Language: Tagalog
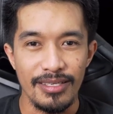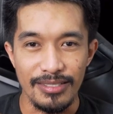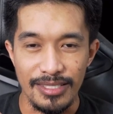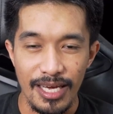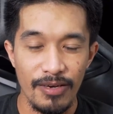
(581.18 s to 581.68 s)

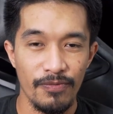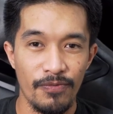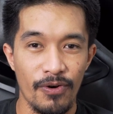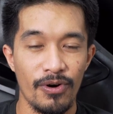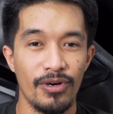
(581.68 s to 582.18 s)
Gen
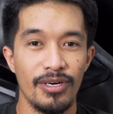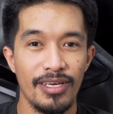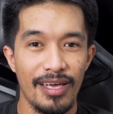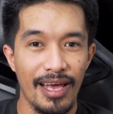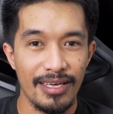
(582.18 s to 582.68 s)
4
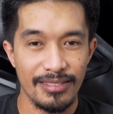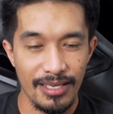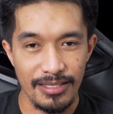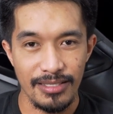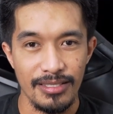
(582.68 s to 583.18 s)

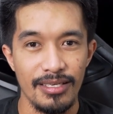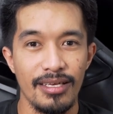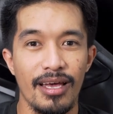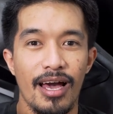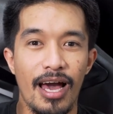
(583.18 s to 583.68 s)

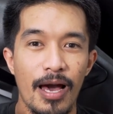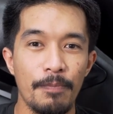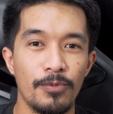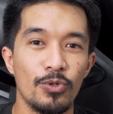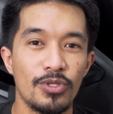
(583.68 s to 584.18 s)
SSD
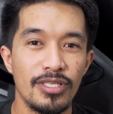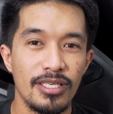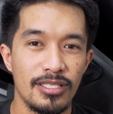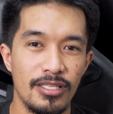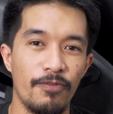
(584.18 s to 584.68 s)
up to
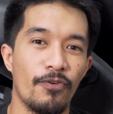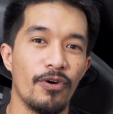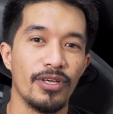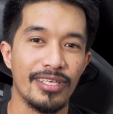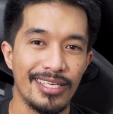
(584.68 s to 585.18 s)

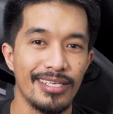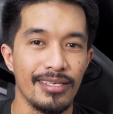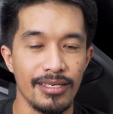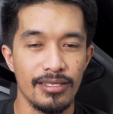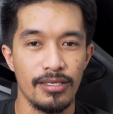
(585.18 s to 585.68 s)
64
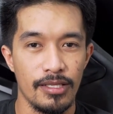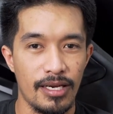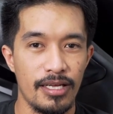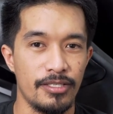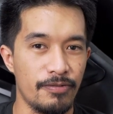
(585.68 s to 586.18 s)
gig
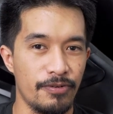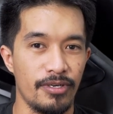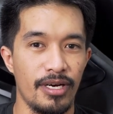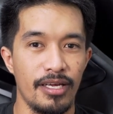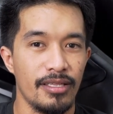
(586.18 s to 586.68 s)

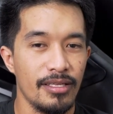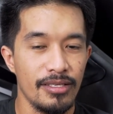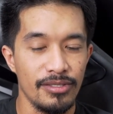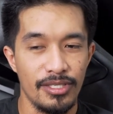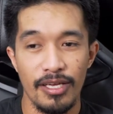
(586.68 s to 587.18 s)
transfer rate.
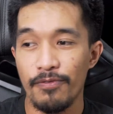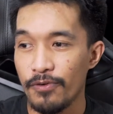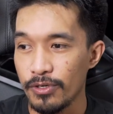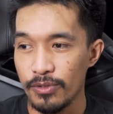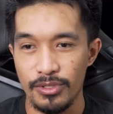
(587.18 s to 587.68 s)
Gen
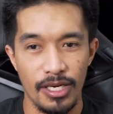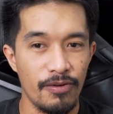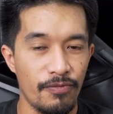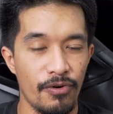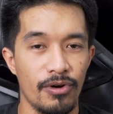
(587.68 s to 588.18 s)
4 to
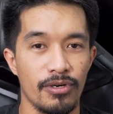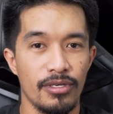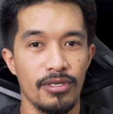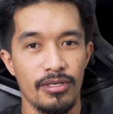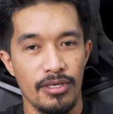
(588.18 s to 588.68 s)
Gen 4
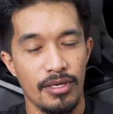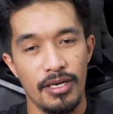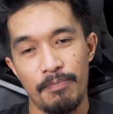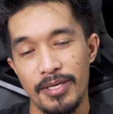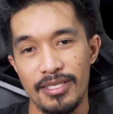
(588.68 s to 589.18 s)

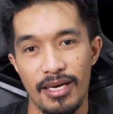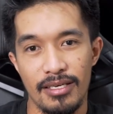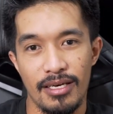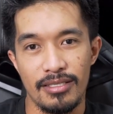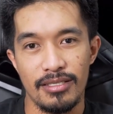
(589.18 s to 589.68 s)
na
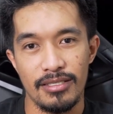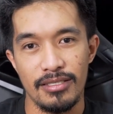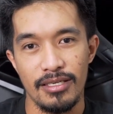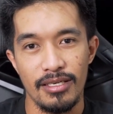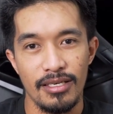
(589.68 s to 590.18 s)
PCIe
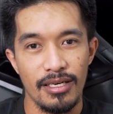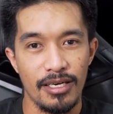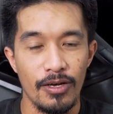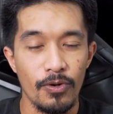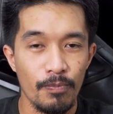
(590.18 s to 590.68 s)
SSD.
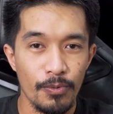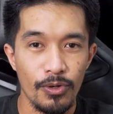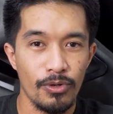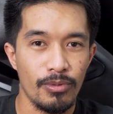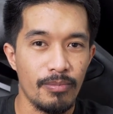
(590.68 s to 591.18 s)
Ganun po
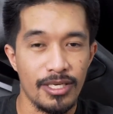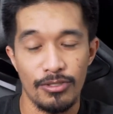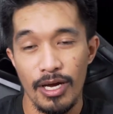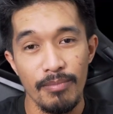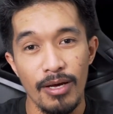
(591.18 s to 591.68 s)
yung
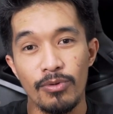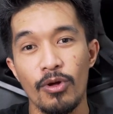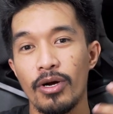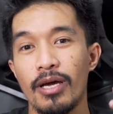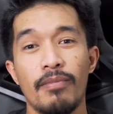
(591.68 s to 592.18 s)
lumabas. So I'm now
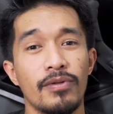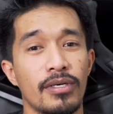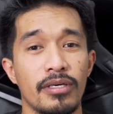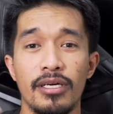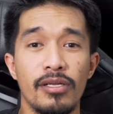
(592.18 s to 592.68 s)
talking about
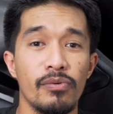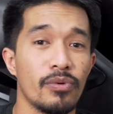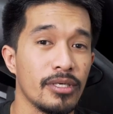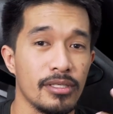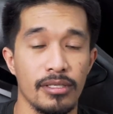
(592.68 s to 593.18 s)
the real
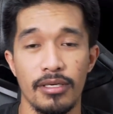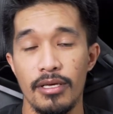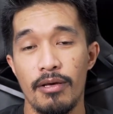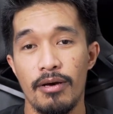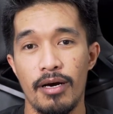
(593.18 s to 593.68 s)
world
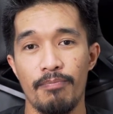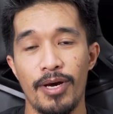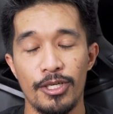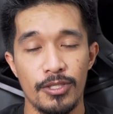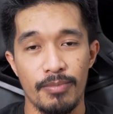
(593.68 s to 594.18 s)
uh,
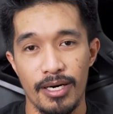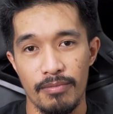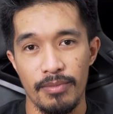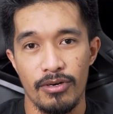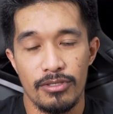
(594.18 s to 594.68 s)

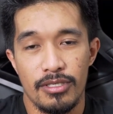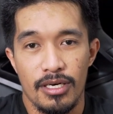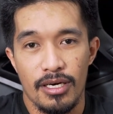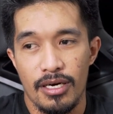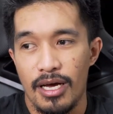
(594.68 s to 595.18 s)
benchmark because
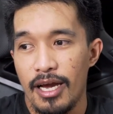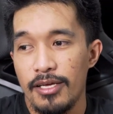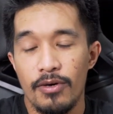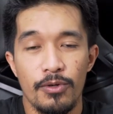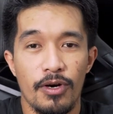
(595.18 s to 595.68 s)
uh,
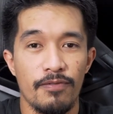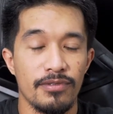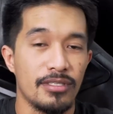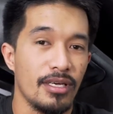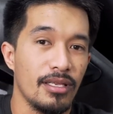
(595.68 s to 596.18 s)
I know you have
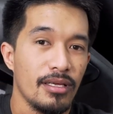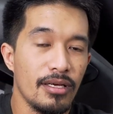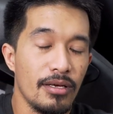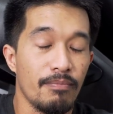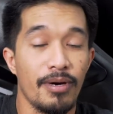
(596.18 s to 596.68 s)
seen
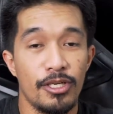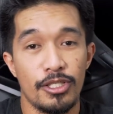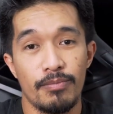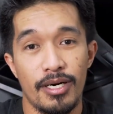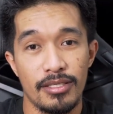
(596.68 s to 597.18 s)

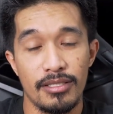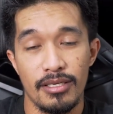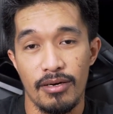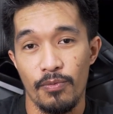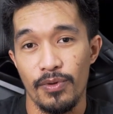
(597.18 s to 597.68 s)
benchmarks
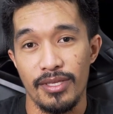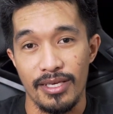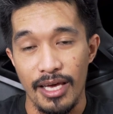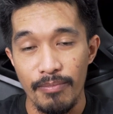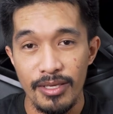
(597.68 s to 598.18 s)
uh, with the
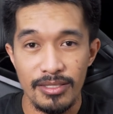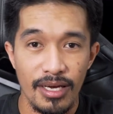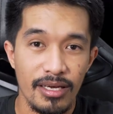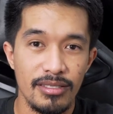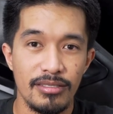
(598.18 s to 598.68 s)
gaming
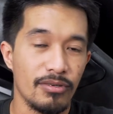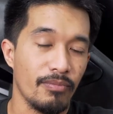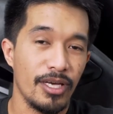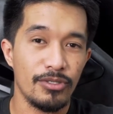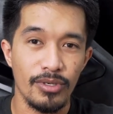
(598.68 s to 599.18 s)
side. So
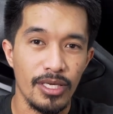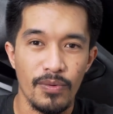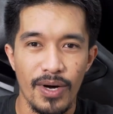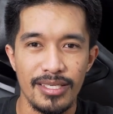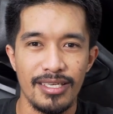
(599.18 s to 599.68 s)
medyo
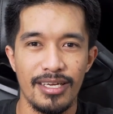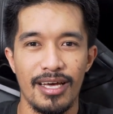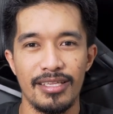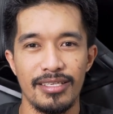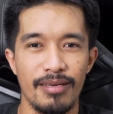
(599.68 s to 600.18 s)
iiwasan na
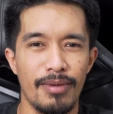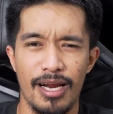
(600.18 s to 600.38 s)
natin yan.